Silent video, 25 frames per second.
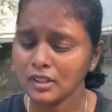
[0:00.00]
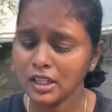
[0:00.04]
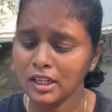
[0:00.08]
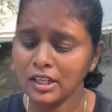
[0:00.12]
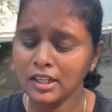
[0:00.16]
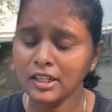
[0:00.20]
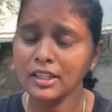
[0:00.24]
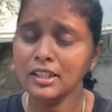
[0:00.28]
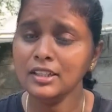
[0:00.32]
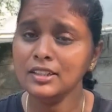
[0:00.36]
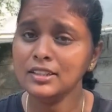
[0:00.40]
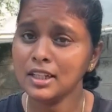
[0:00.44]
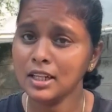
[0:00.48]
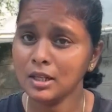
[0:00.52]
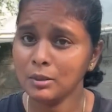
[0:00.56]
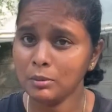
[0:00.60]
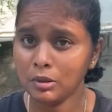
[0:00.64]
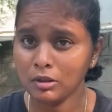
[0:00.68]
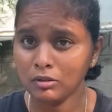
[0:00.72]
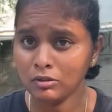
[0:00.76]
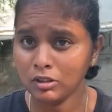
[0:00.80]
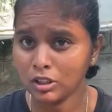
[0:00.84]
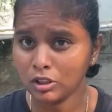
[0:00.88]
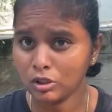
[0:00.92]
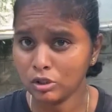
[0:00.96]
ఈ డ్రింక్ చాలా
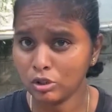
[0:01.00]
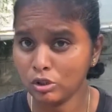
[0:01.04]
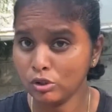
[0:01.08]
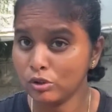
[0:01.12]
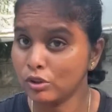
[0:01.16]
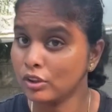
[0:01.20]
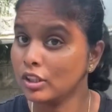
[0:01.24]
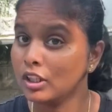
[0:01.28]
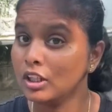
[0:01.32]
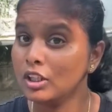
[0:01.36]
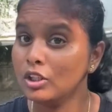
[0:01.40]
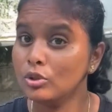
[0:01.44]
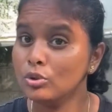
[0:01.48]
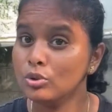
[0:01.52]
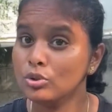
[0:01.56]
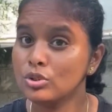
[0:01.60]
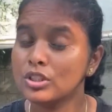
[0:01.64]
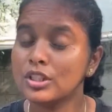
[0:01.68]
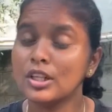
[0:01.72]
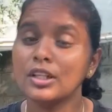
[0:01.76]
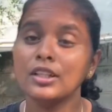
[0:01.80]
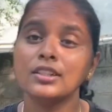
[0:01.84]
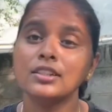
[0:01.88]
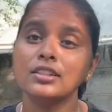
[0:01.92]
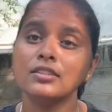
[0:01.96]
బాగా వర్క్ అవుతుంది యూజ్
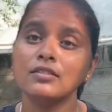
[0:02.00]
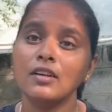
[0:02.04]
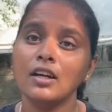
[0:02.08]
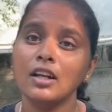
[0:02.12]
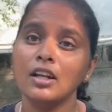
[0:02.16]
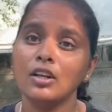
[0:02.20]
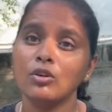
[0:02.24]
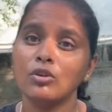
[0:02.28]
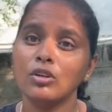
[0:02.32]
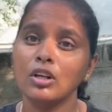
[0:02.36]
చేసిన వాళ్ళు